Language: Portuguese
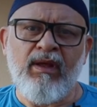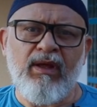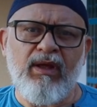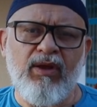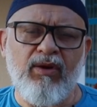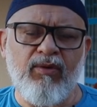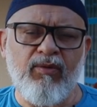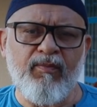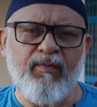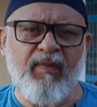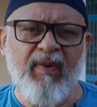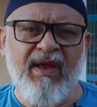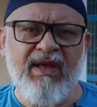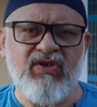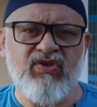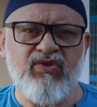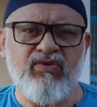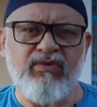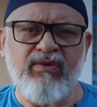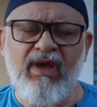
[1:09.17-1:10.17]
Eu
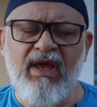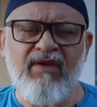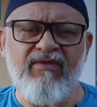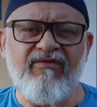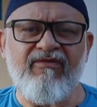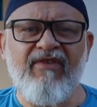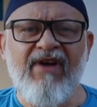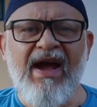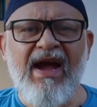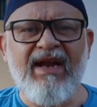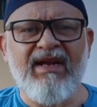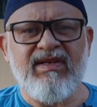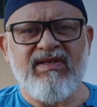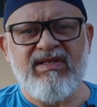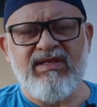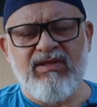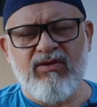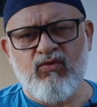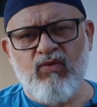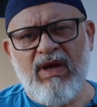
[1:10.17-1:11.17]
penso em várias
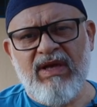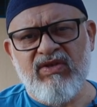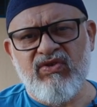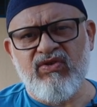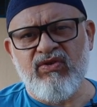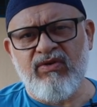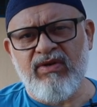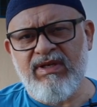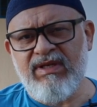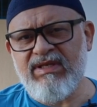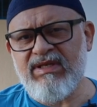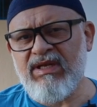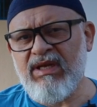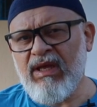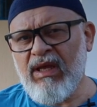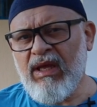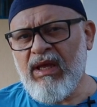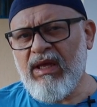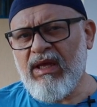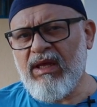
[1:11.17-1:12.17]
situações
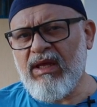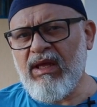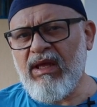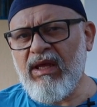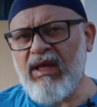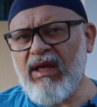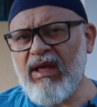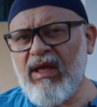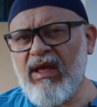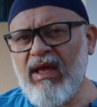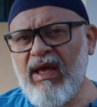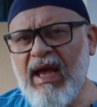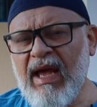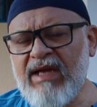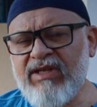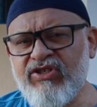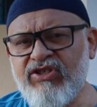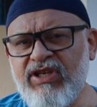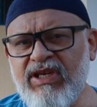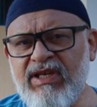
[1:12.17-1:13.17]
que
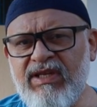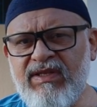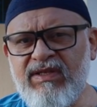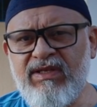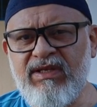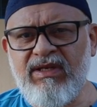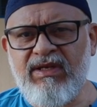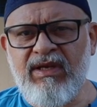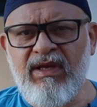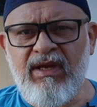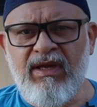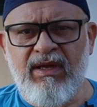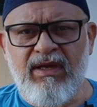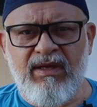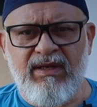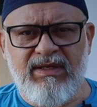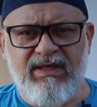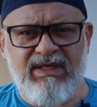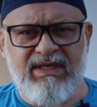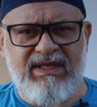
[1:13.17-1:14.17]
a gente
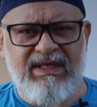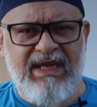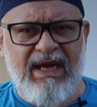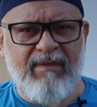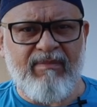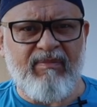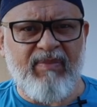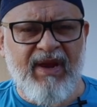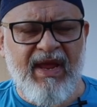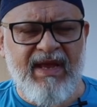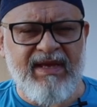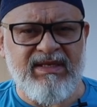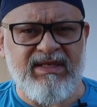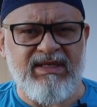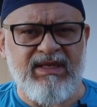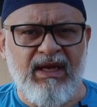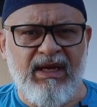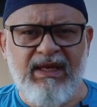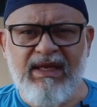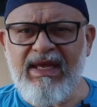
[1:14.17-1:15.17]
se
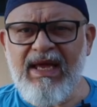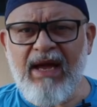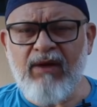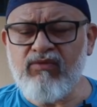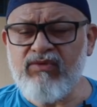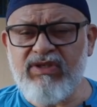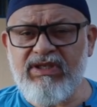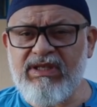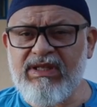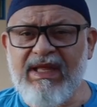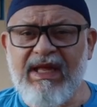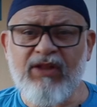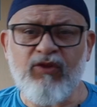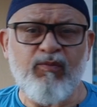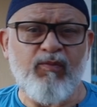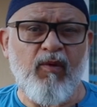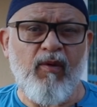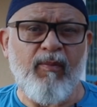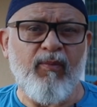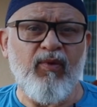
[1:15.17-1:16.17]
apressa. E há um
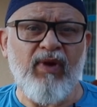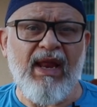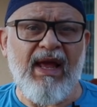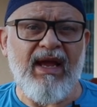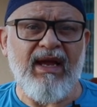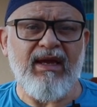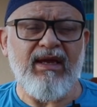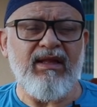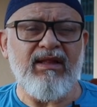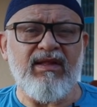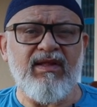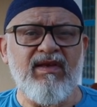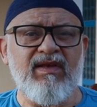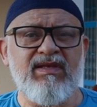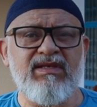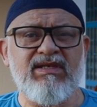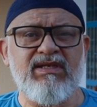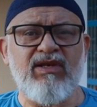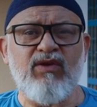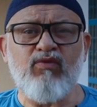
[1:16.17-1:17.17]
ditado popular que
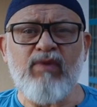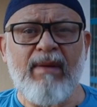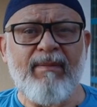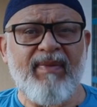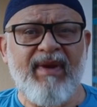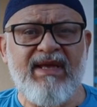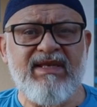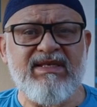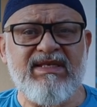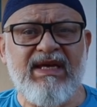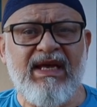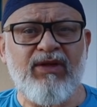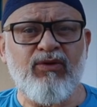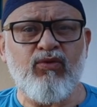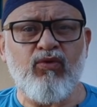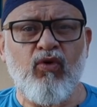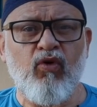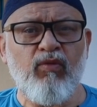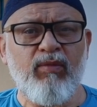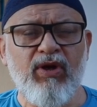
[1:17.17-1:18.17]
diz que o
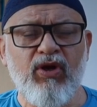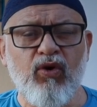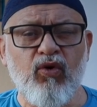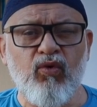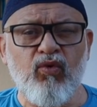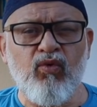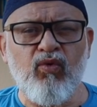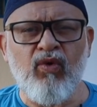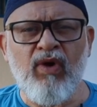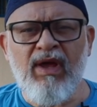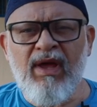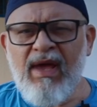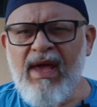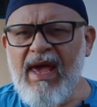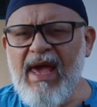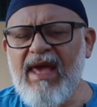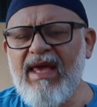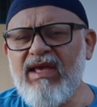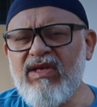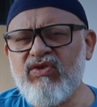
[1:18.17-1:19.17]
apressado come cru.
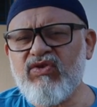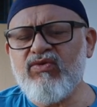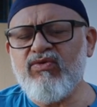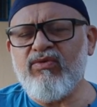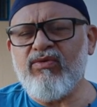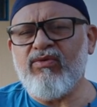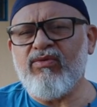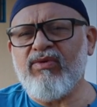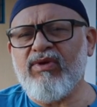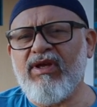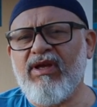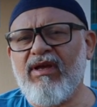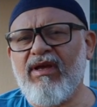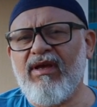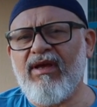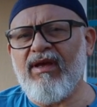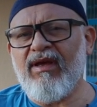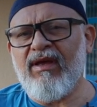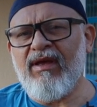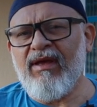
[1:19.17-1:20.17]
É isso o
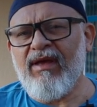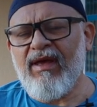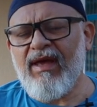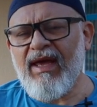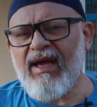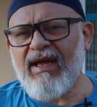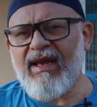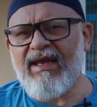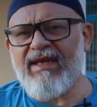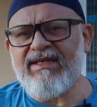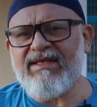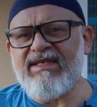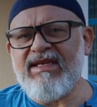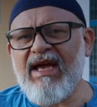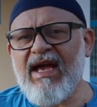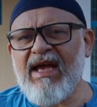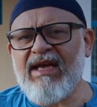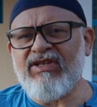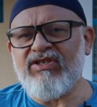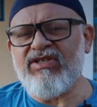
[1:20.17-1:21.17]
que
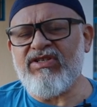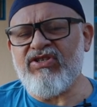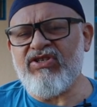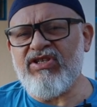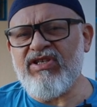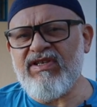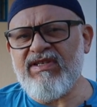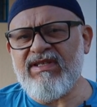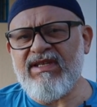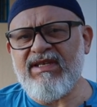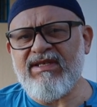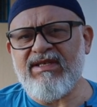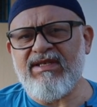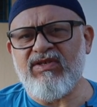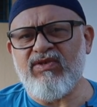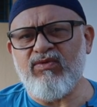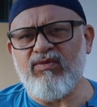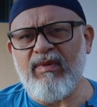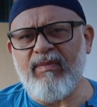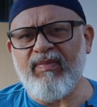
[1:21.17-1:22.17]
Eclesiastes diz nessa
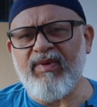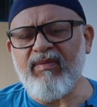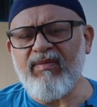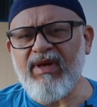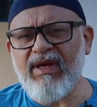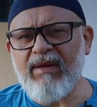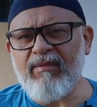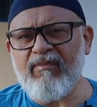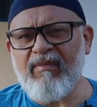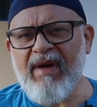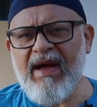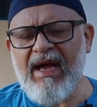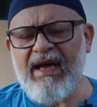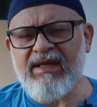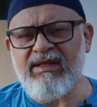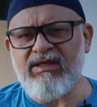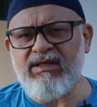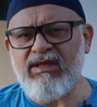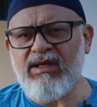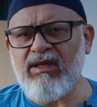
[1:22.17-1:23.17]
sua primeira
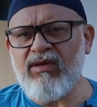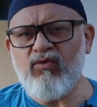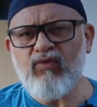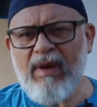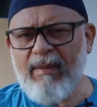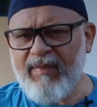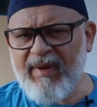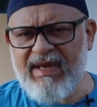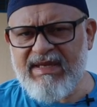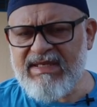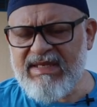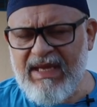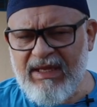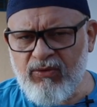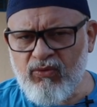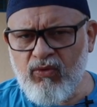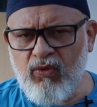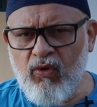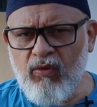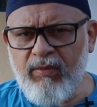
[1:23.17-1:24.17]
parte, que o
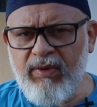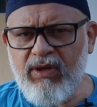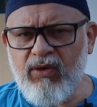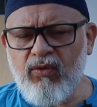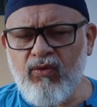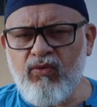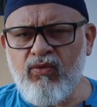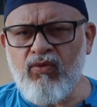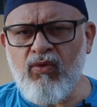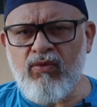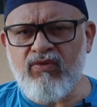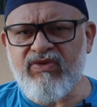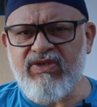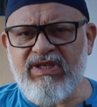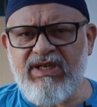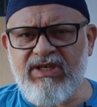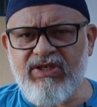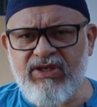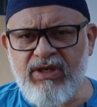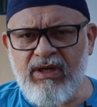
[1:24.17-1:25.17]
apressado come cru, ou
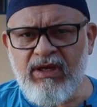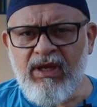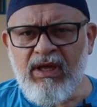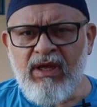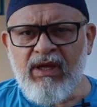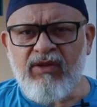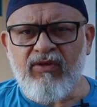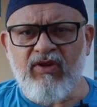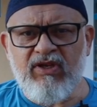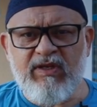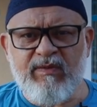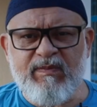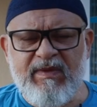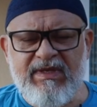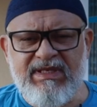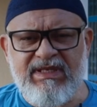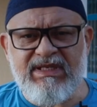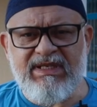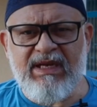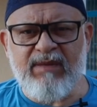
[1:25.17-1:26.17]
seja, nós
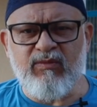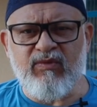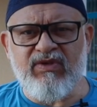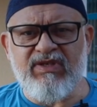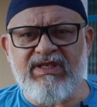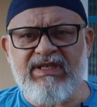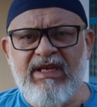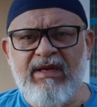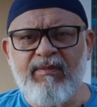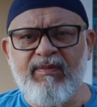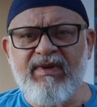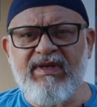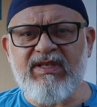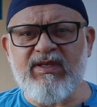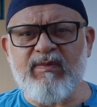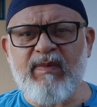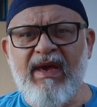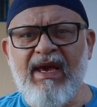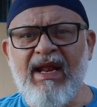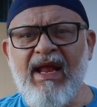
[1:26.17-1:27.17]
precisamos sempre
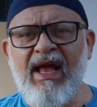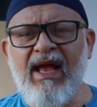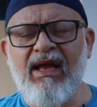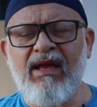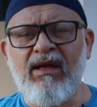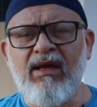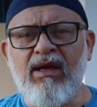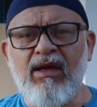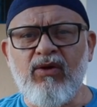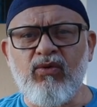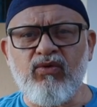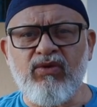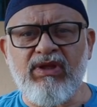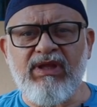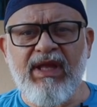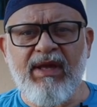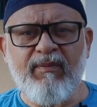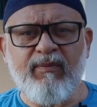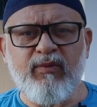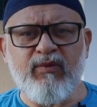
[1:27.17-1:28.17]
esperar o
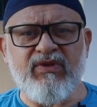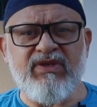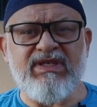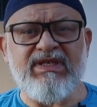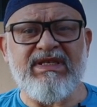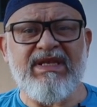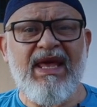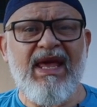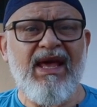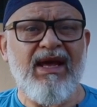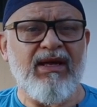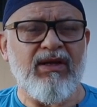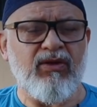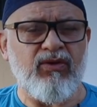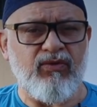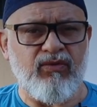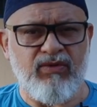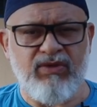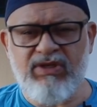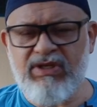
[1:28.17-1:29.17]
tempo
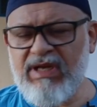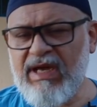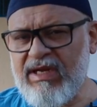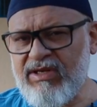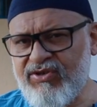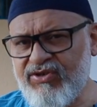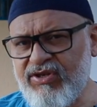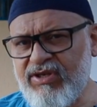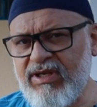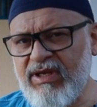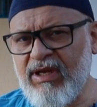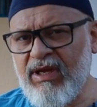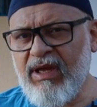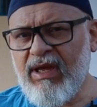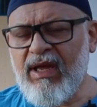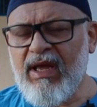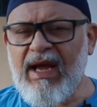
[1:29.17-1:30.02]
certo de agir.